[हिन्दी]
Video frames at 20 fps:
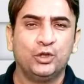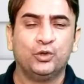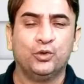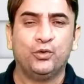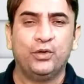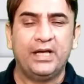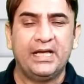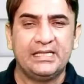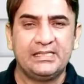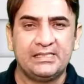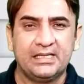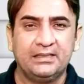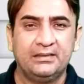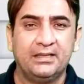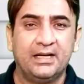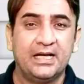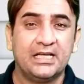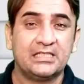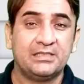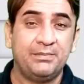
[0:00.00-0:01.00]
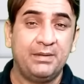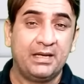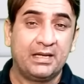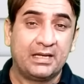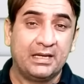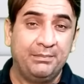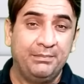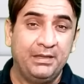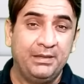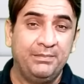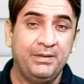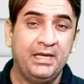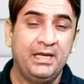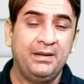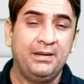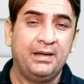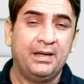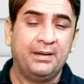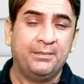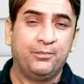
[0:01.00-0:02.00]
तो इस अंदाज में कभी भी
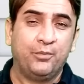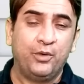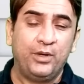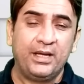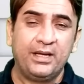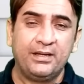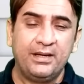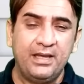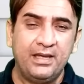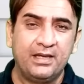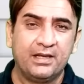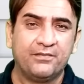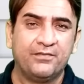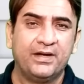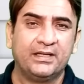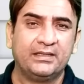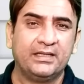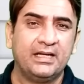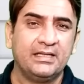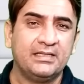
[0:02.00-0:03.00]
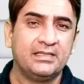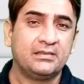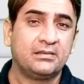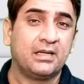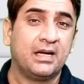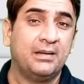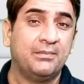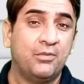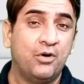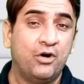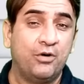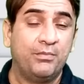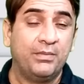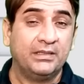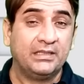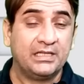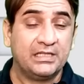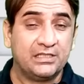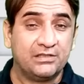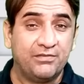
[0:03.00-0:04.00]
बॉलिंग नहीं करवाता जिस तरह
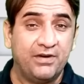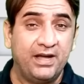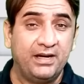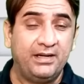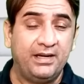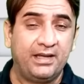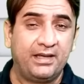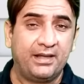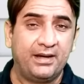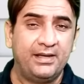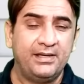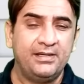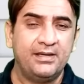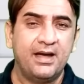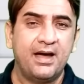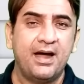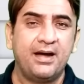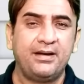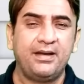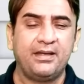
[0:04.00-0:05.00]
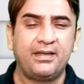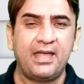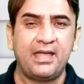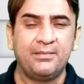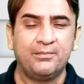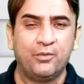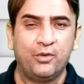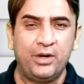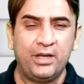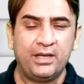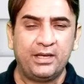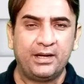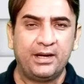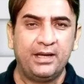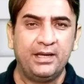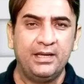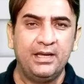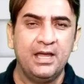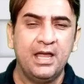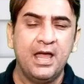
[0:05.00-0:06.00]
मोहम्मद रिजवान ने कराई अटैकिंग बॉलिंग
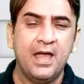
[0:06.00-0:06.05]
कराई